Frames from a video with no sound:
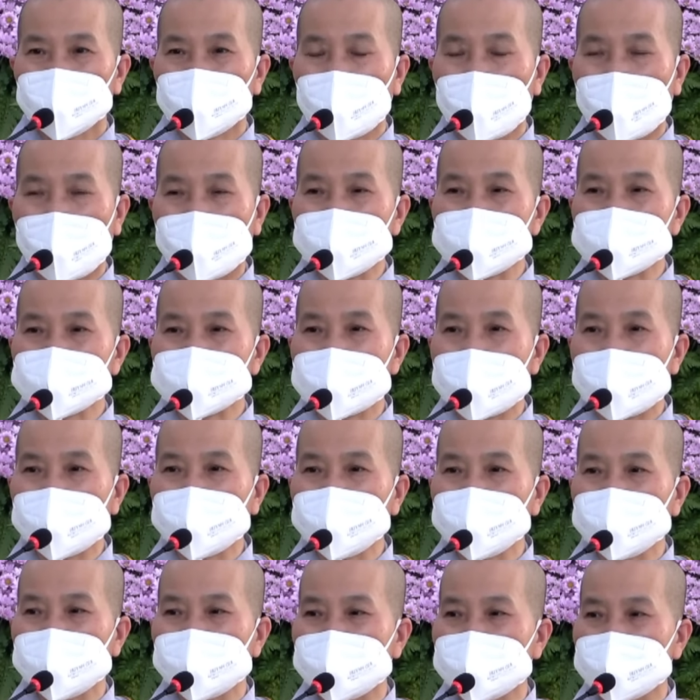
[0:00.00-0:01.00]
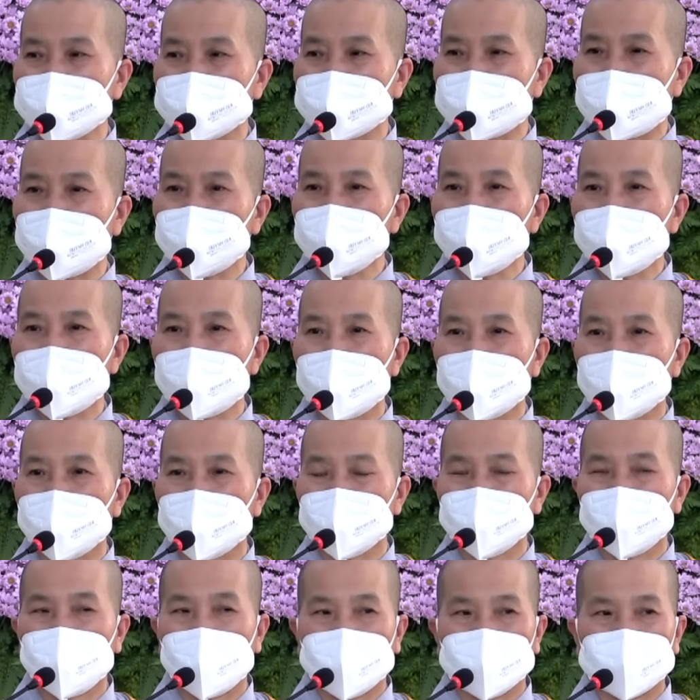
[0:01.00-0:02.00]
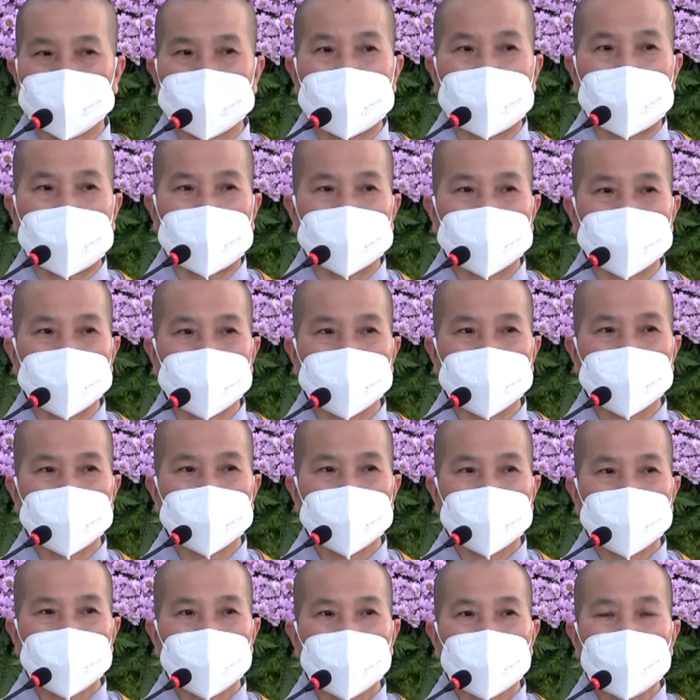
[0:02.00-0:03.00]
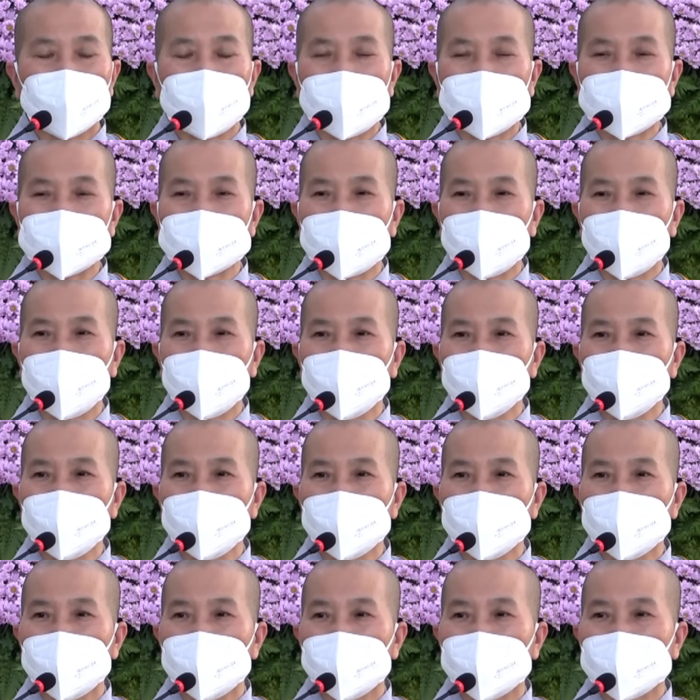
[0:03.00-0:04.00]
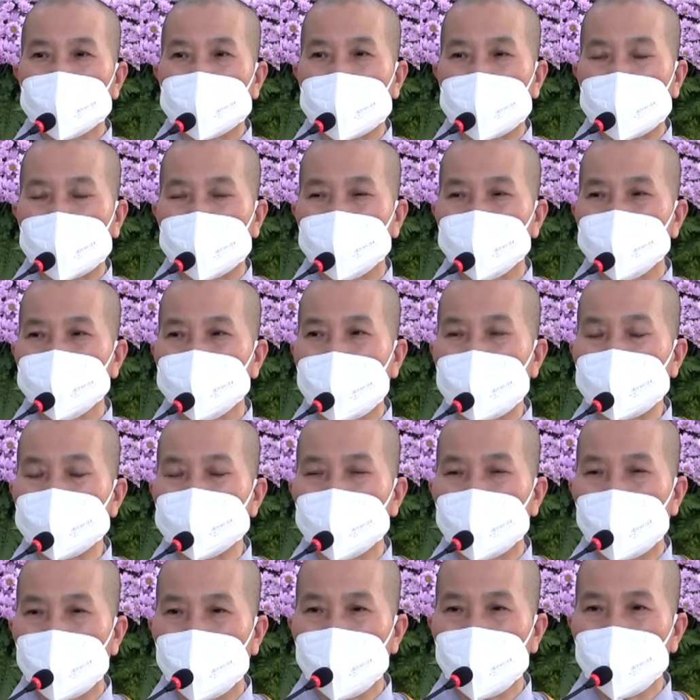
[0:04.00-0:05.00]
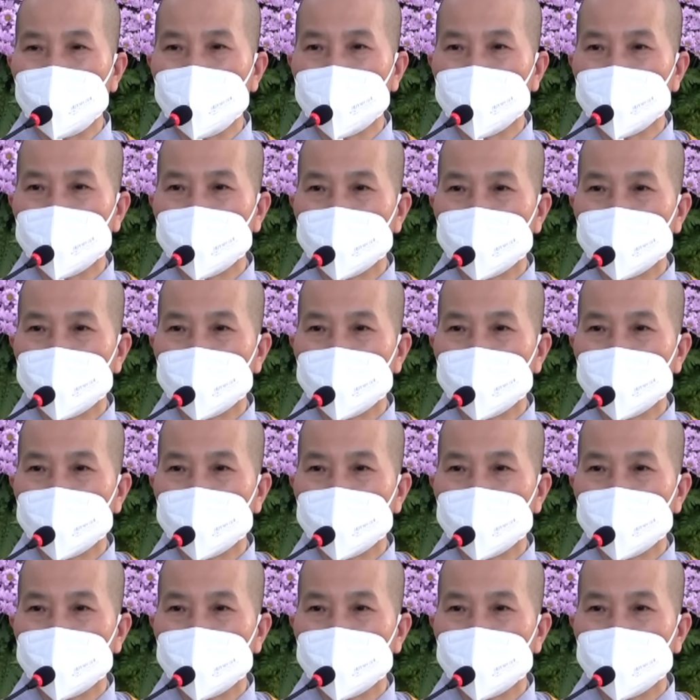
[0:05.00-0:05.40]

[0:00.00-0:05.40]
tỏa sáng nghìn năm lời Phật dạy qua câu kệ Pháp Cú